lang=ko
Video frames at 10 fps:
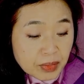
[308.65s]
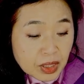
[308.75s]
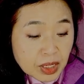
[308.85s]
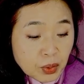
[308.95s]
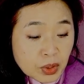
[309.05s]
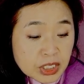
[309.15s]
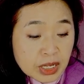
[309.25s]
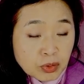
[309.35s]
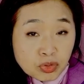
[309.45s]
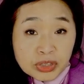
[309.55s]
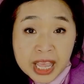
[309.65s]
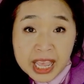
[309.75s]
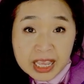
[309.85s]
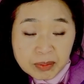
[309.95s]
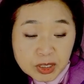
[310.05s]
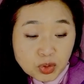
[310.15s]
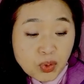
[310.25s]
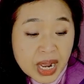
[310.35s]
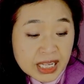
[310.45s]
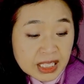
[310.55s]
그리고 이제 국내에 이미
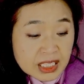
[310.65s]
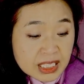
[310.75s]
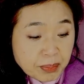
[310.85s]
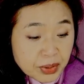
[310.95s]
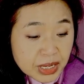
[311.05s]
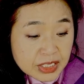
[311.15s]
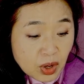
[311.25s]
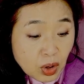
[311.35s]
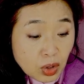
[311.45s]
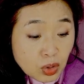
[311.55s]
들어와 있는 샘플에서